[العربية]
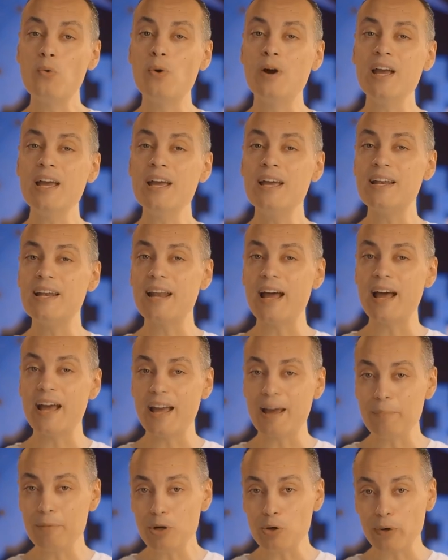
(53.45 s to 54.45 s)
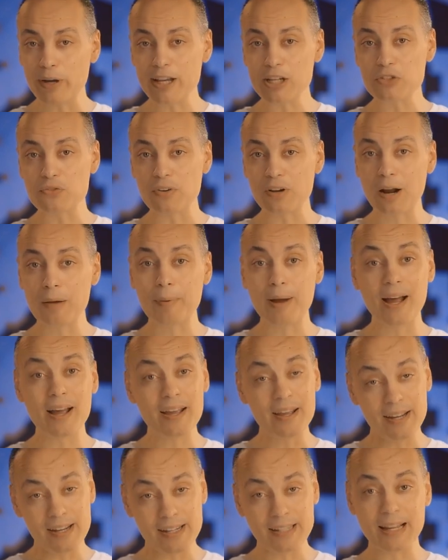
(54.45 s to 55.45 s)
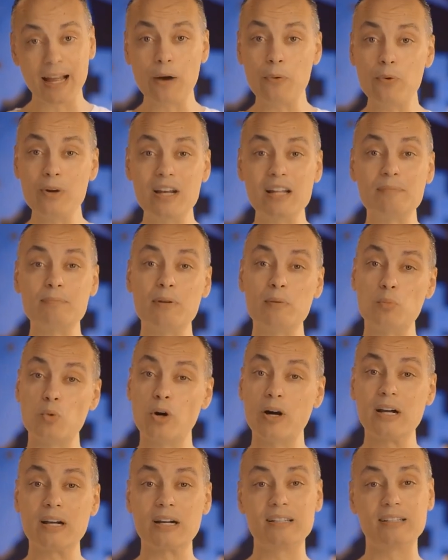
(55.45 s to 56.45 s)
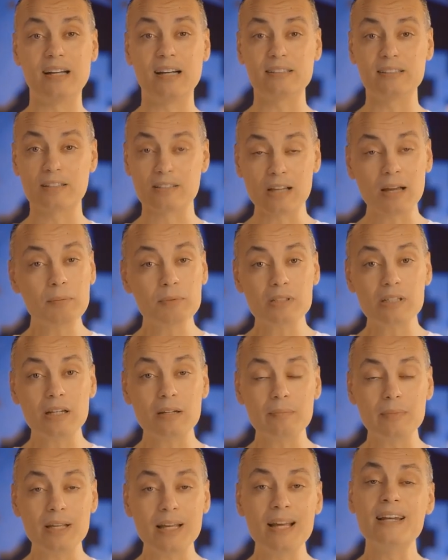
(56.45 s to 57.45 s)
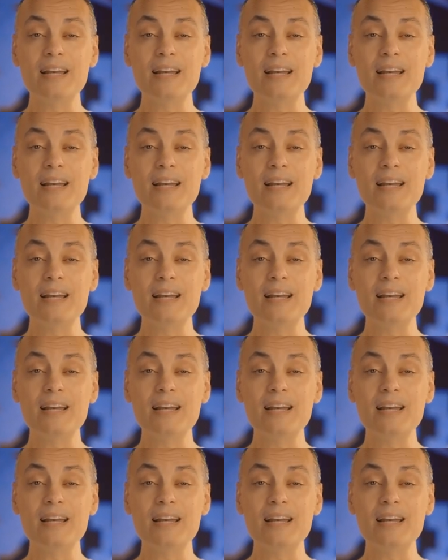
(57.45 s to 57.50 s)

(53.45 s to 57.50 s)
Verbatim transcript: وإيه اللي هيعمله الجيش في رابعة اللي اتحولت من مجرد اعتصام سلمي